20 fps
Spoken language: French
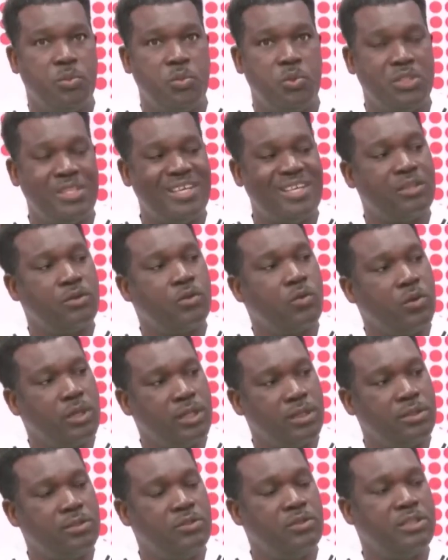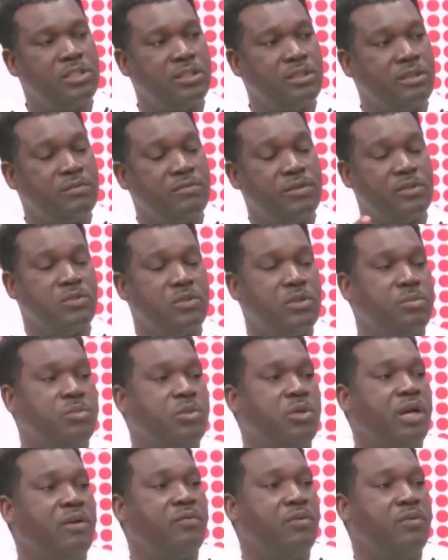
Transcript: puissent être connectés d'une certaine façon et puis